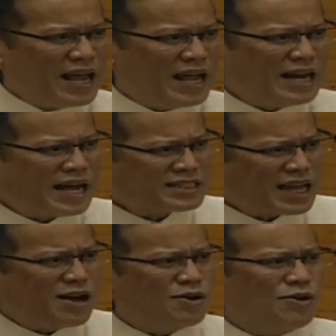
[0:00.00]

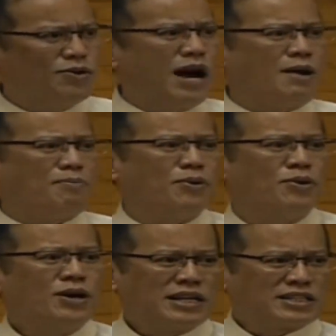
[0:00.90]
Inaasahan ko nga po
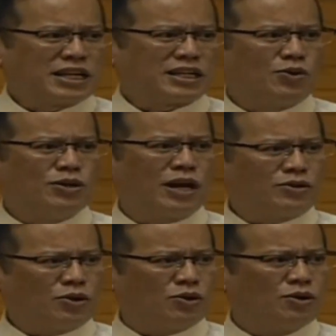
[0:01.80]
na sa taon na
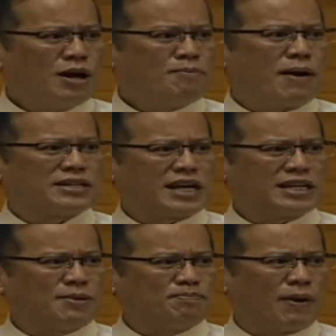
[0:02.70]
ito,
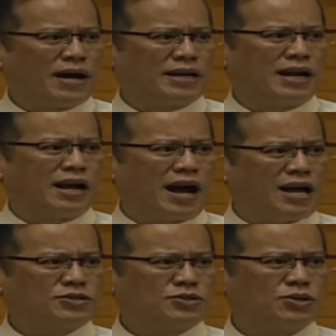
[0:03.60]
masasampana ng
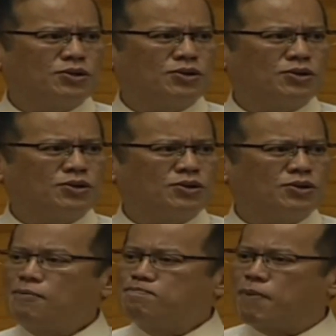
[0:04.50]
kaso
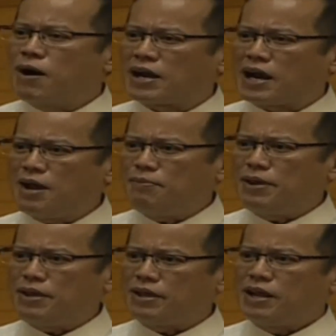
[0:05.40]
ang
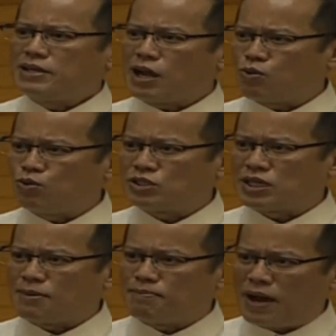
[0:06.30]
maraming
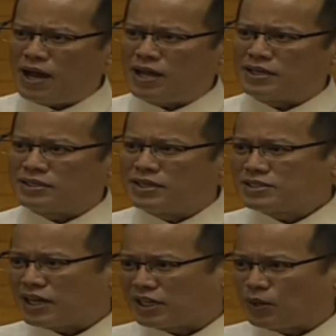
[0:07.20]
nagkuntsabaan
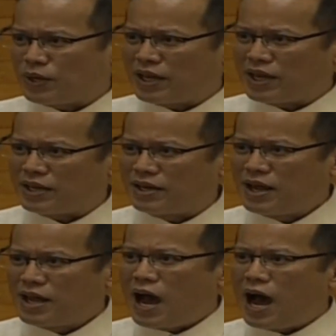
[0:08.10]
sa katiwalian
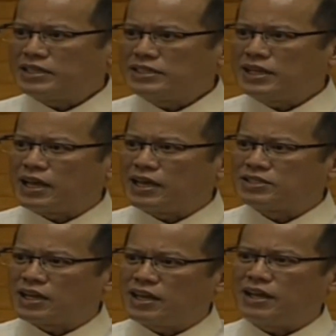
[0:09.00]
at naging
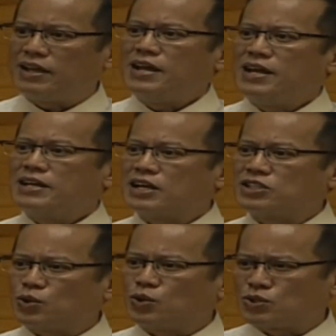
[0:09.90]
sanhi ng
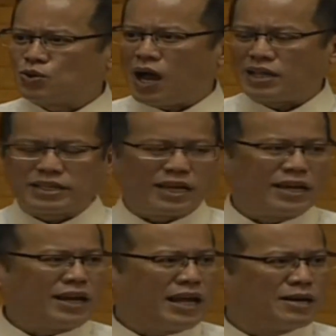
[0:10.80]
sitwasyong ating
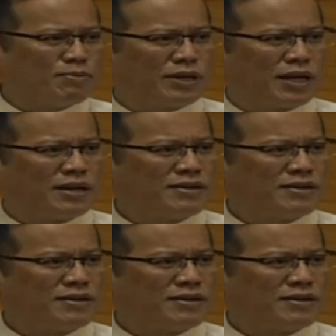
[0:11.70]
inabutan.